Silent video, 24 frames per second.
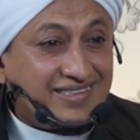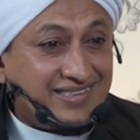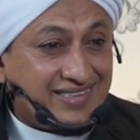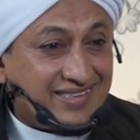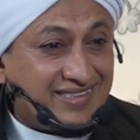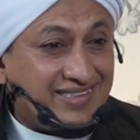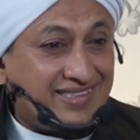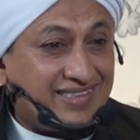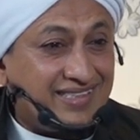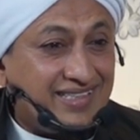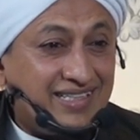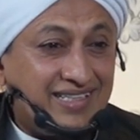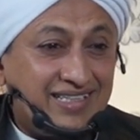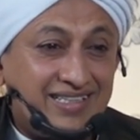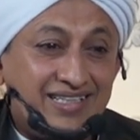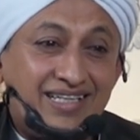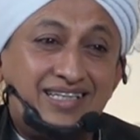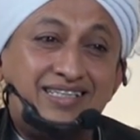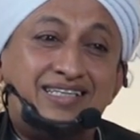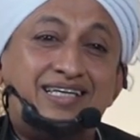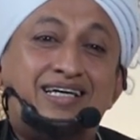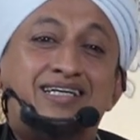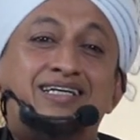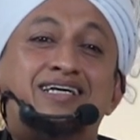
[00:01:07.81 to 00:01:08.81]
Hmm?
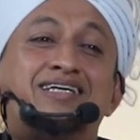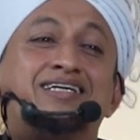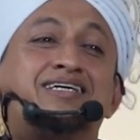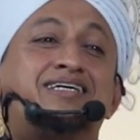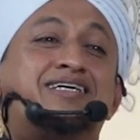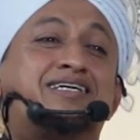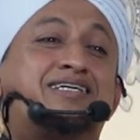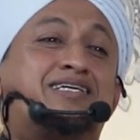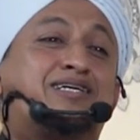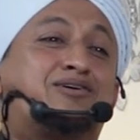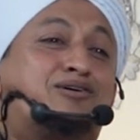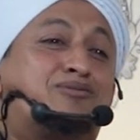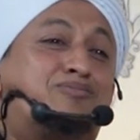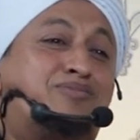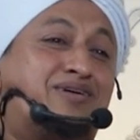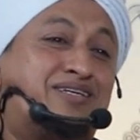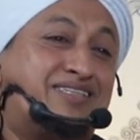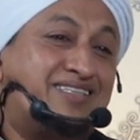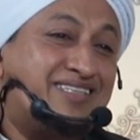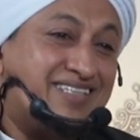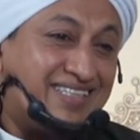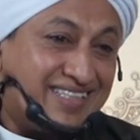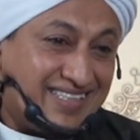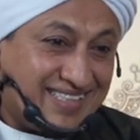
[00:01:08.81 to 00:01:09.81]
Nanti Anda dengar
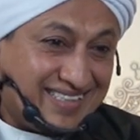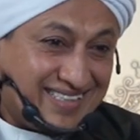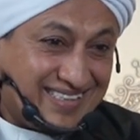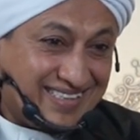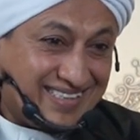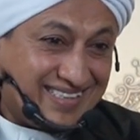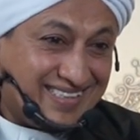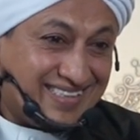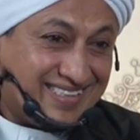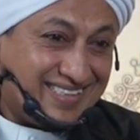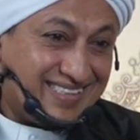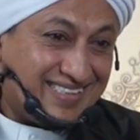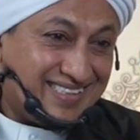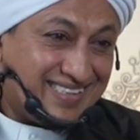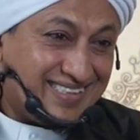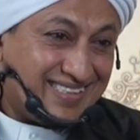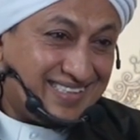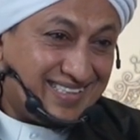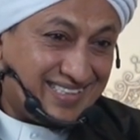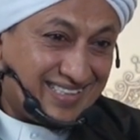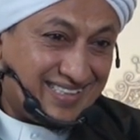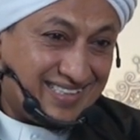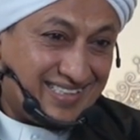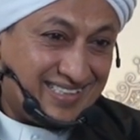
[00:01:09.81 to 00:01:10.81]
jawabannya.
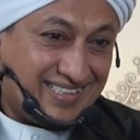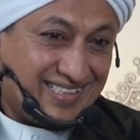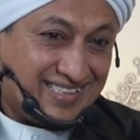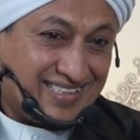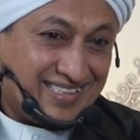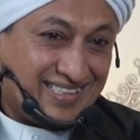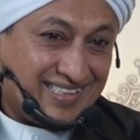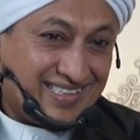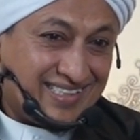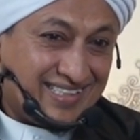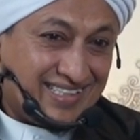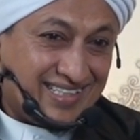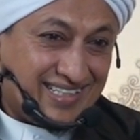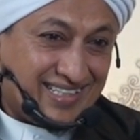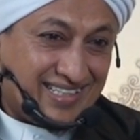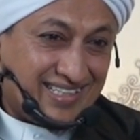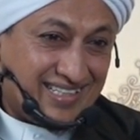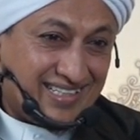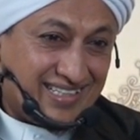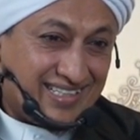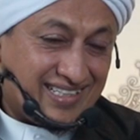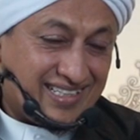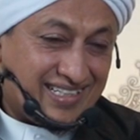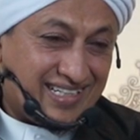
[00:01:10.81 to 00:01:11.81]
Huh? Uh,
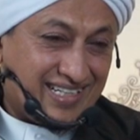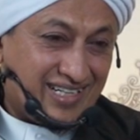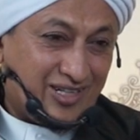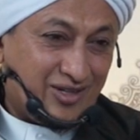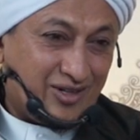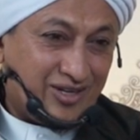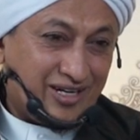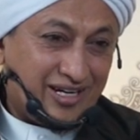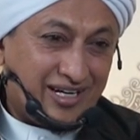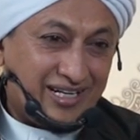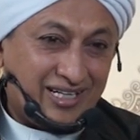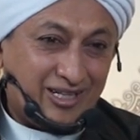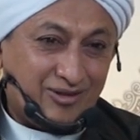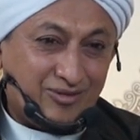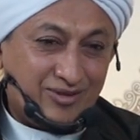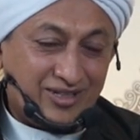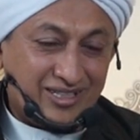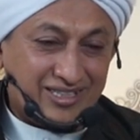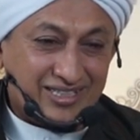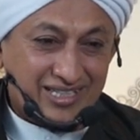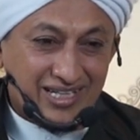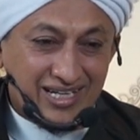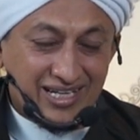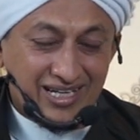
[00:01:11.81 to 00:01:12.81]
eh, kalau nggak ada
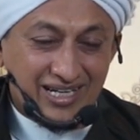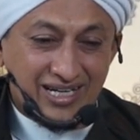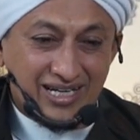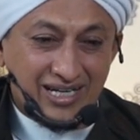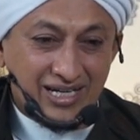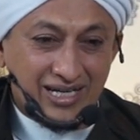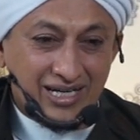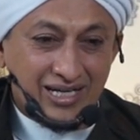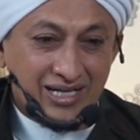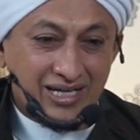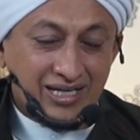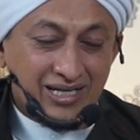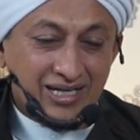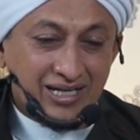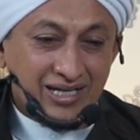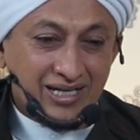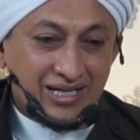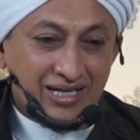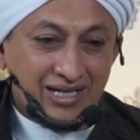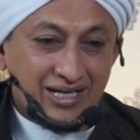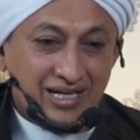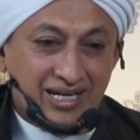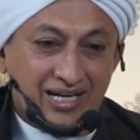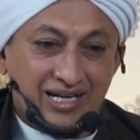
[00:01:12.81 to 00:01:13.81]
masalah,
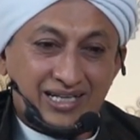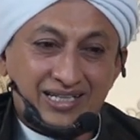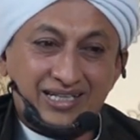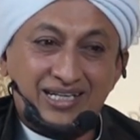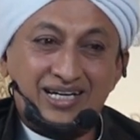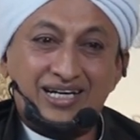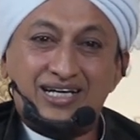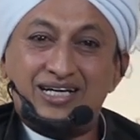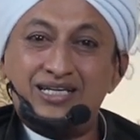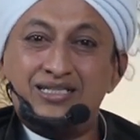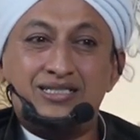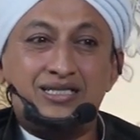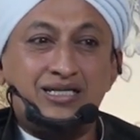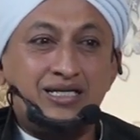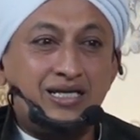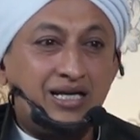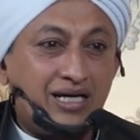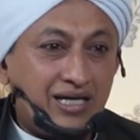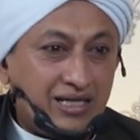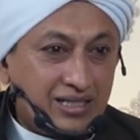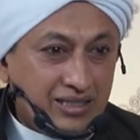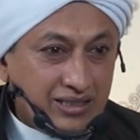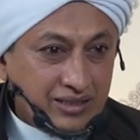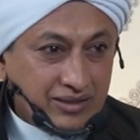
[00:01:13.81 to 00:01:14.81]
uh, Anda akan
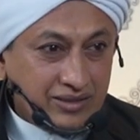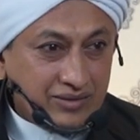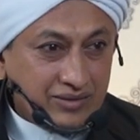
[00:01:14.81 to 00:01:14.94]
tenang.